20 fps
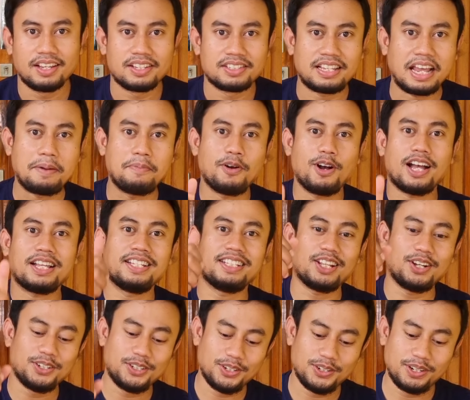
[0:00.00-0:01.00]
saya mau kasih
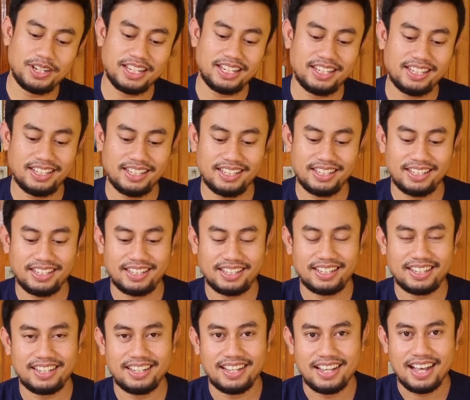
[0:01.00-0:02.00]
tahu dulu nih.
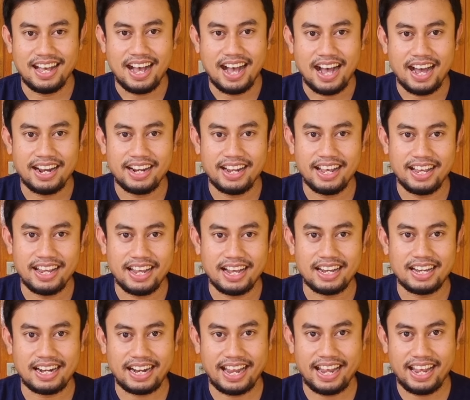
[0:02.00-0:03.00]
Ada
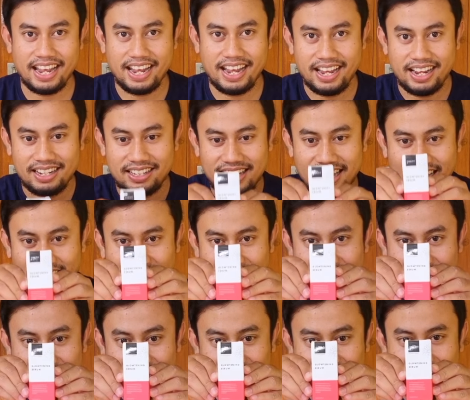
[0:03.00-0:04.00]
yang keren,
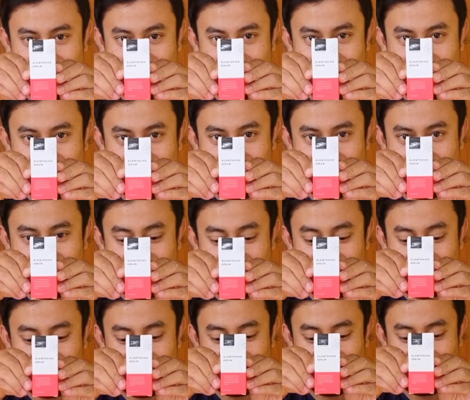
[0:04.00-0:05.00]

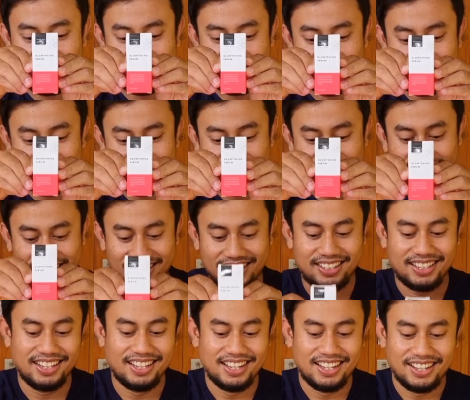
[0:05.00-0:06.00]
tarang.
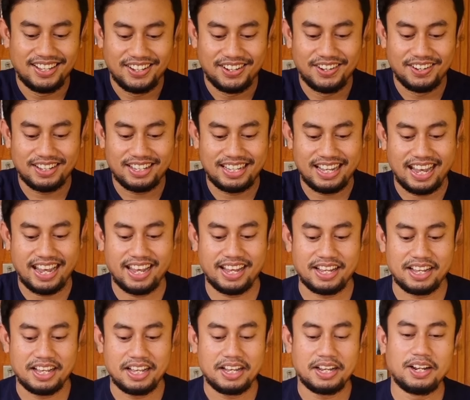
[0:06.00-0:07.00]

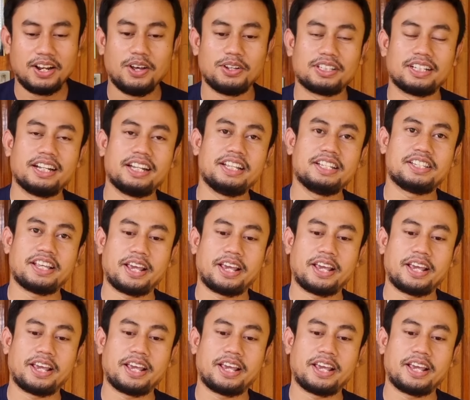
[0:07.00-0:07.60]
Oke, glowing